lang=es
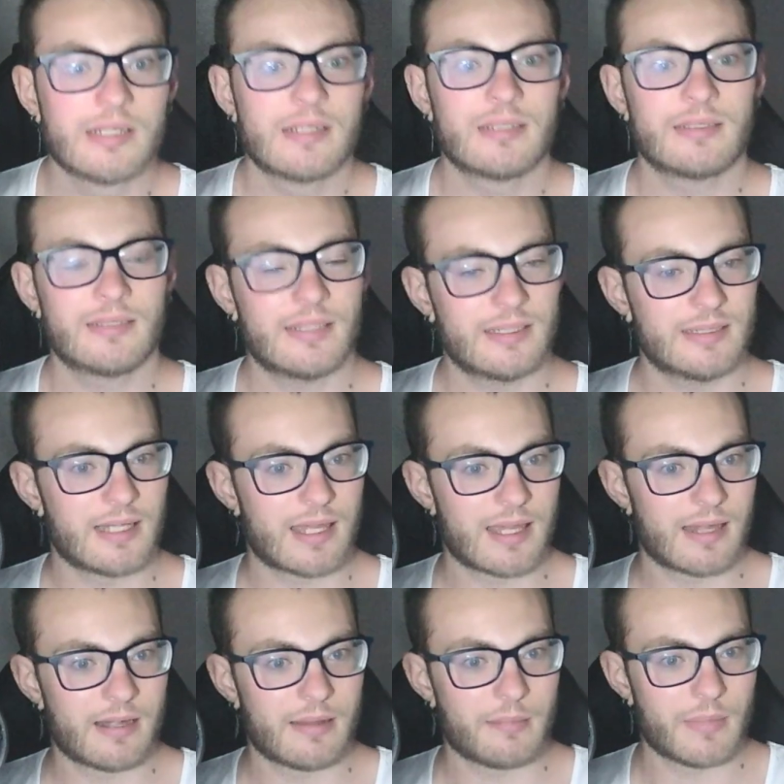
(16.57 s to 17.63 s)
desde
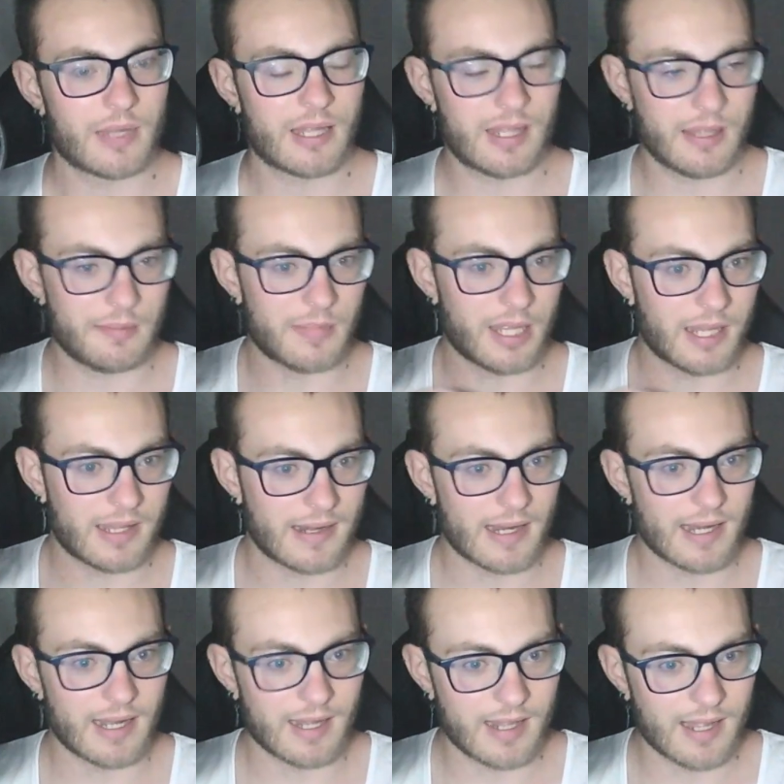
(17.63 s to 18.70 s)
que, que me creé
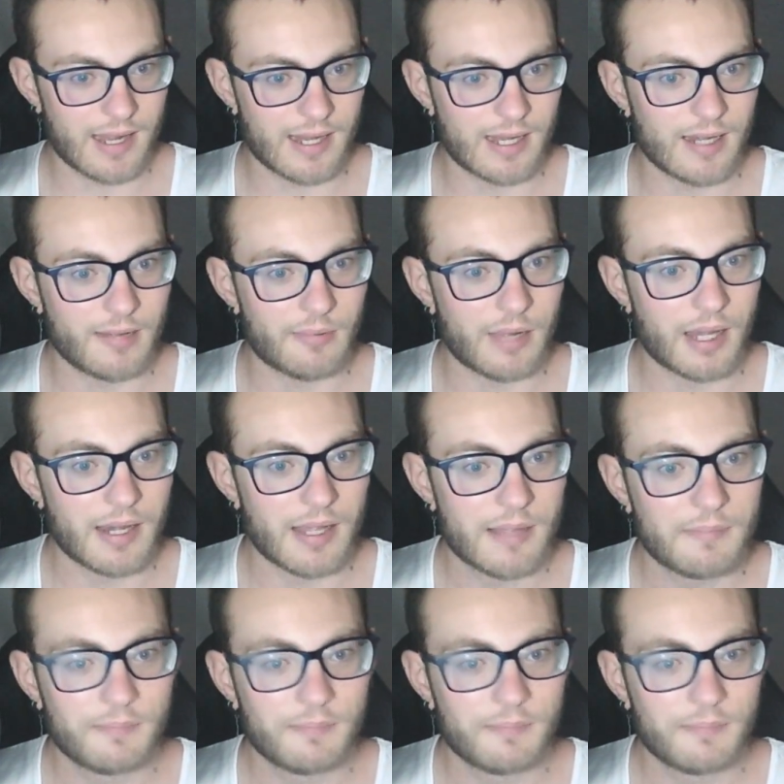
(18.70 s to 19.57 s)
el canal, ¿vale?